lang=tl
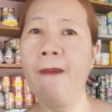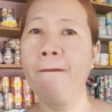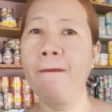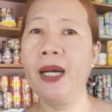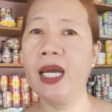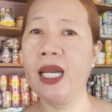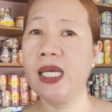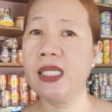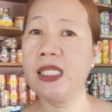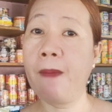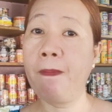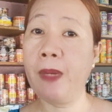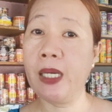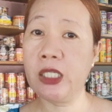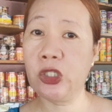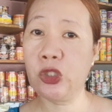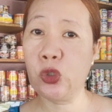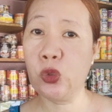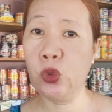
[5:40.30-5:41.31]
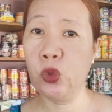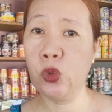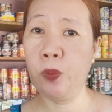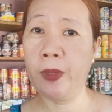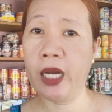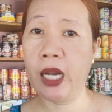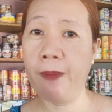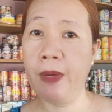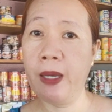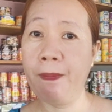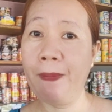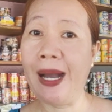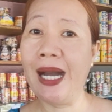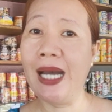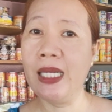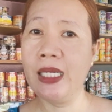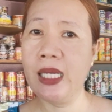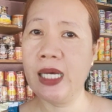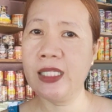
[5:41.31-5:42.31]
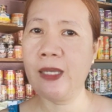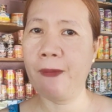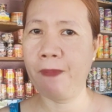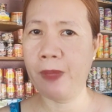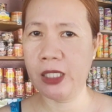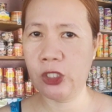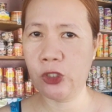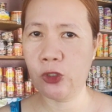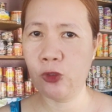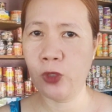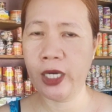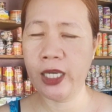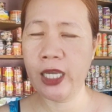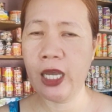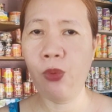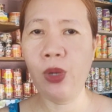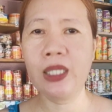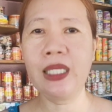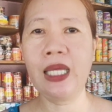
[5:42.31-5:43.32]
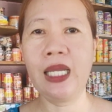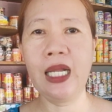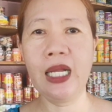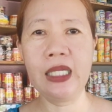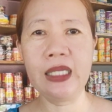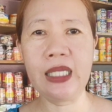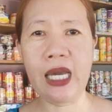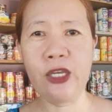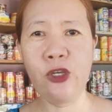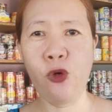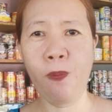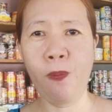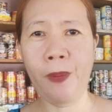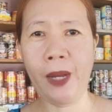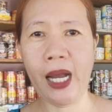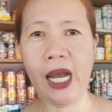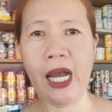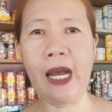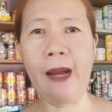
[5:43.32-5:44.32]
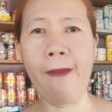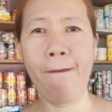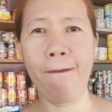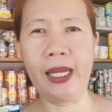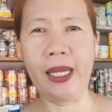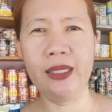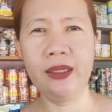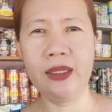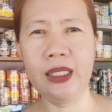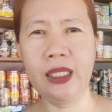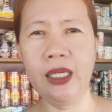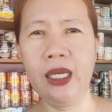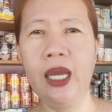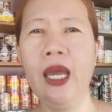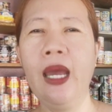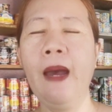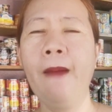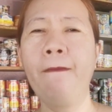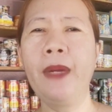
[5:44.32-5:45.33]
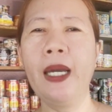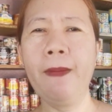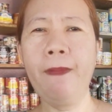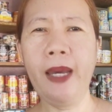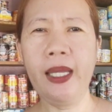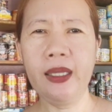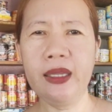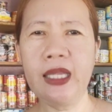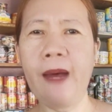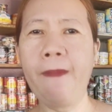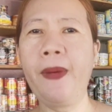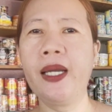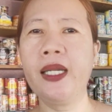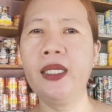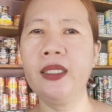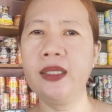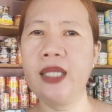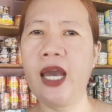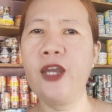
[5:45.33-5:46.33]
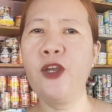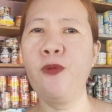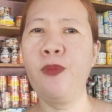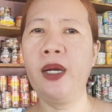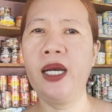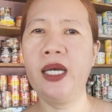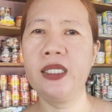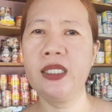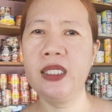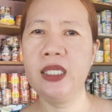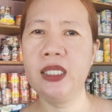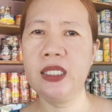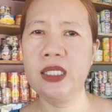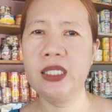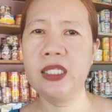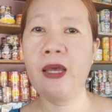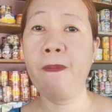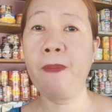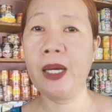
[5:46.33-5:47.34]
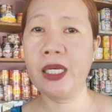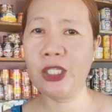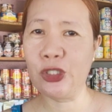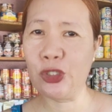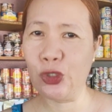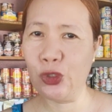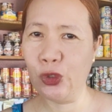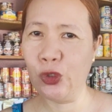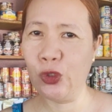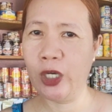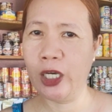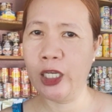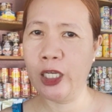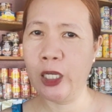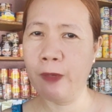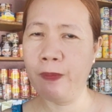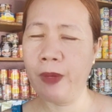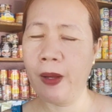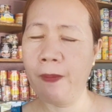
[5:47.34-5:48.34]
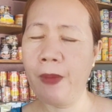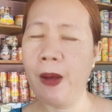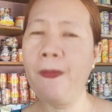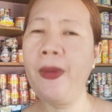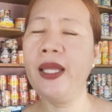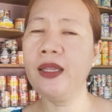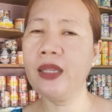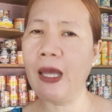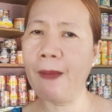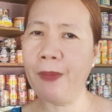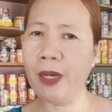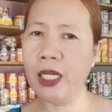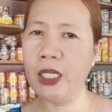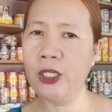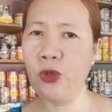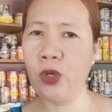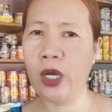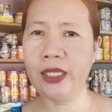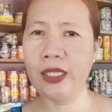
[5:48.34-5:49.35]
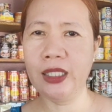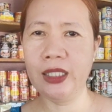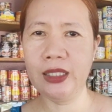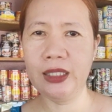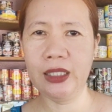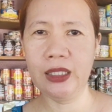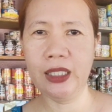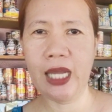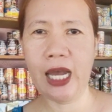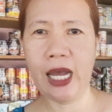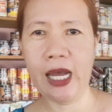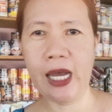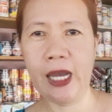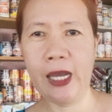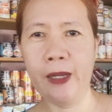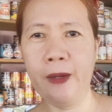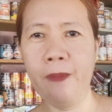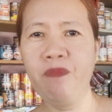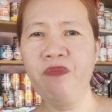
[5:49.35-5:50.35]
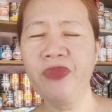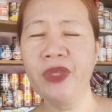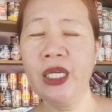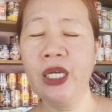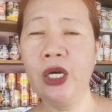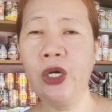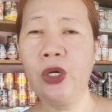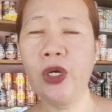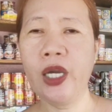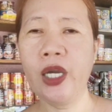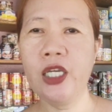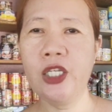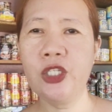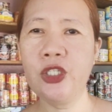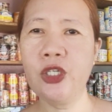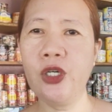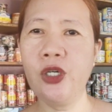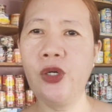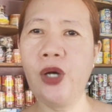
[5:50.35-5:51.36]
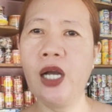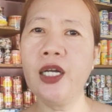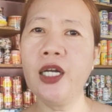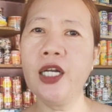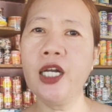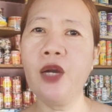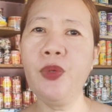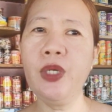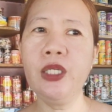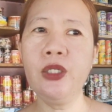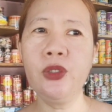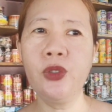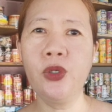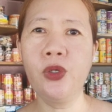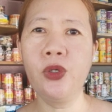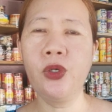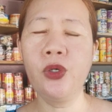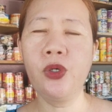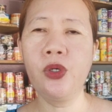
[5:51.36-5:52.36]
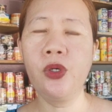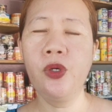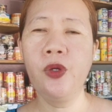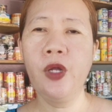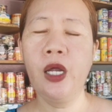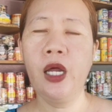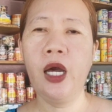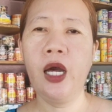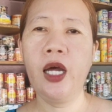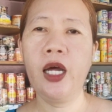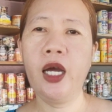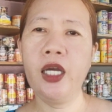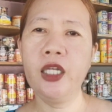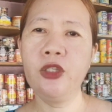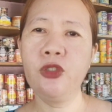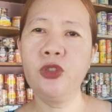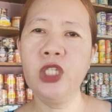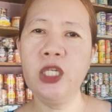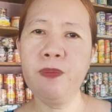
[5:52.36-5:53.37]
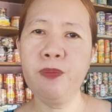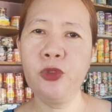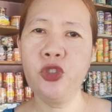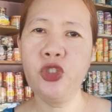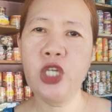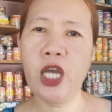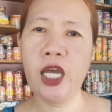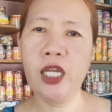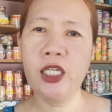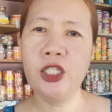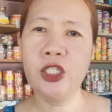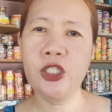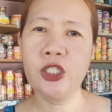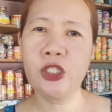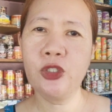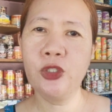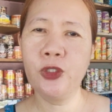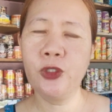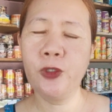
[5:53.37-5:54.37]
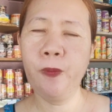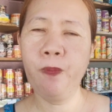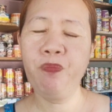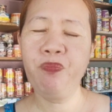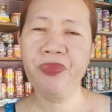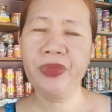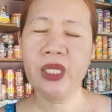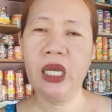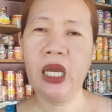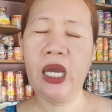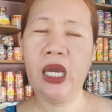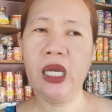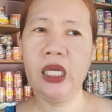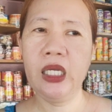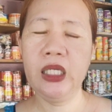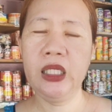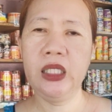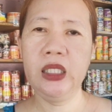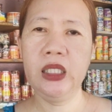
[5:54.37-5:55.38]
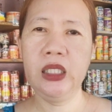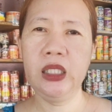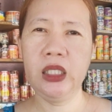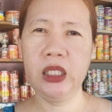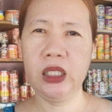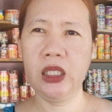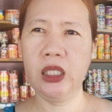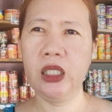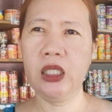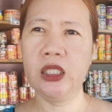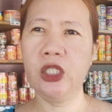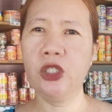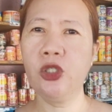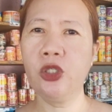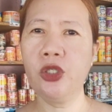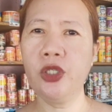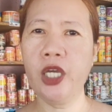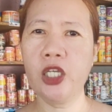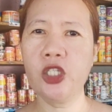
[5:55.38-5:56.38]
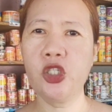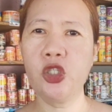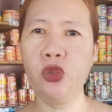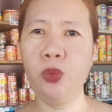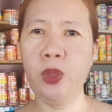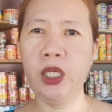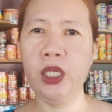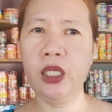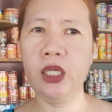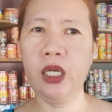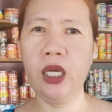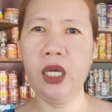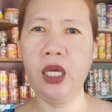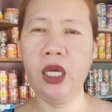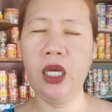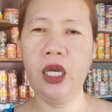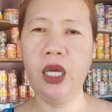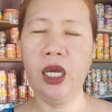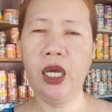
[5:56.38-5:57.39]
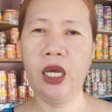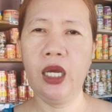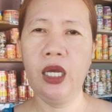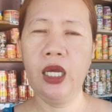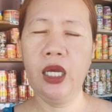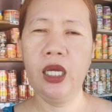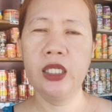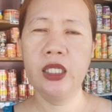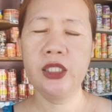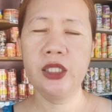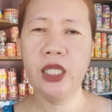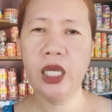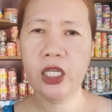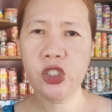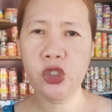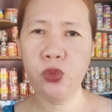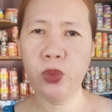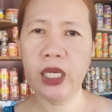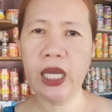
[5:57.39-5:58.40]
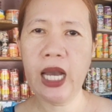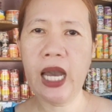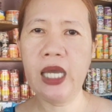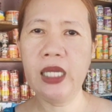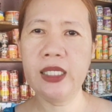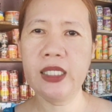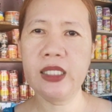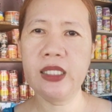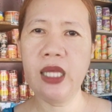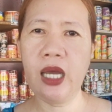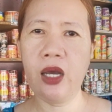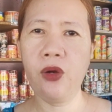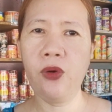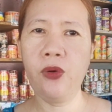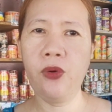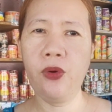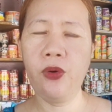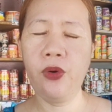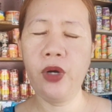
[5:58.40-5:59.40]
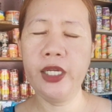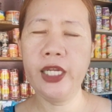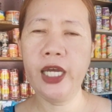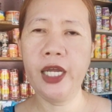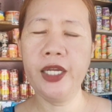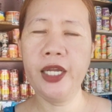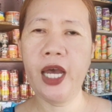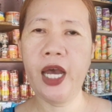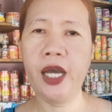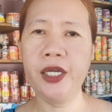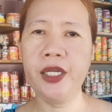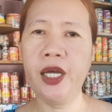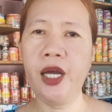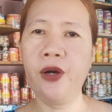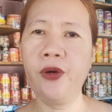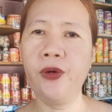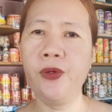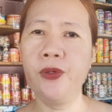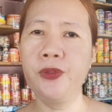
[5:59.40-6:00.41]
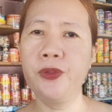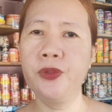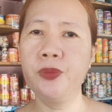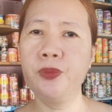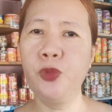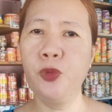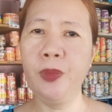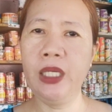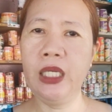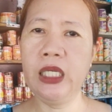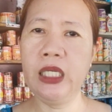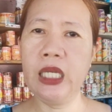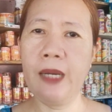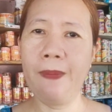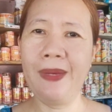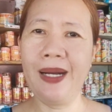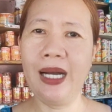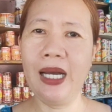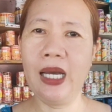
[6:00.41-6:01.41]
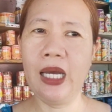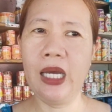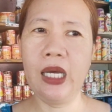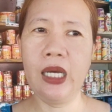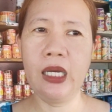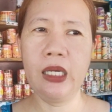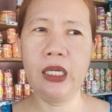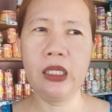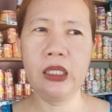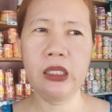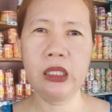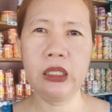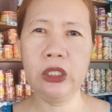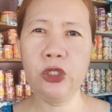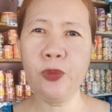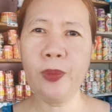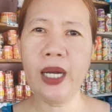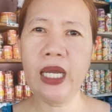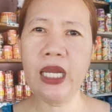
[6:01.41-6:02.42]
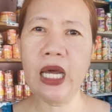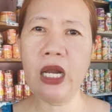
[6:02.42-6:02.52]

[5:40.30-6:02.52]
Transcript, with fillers: para sa Pasko, para may panghanda sa Pasko. Kaya wag talaga tayong pakakampante. May benta pa rin tayo mga sisi sa Pasko. Ayan, mabenta pa rin yung ating tindahan. Okay, so ang gagawin ko, uh, itong ipon challenge ko ay siguro next week, next week aalis na ako, dahan-dahan na akong bumili ng mga yung mga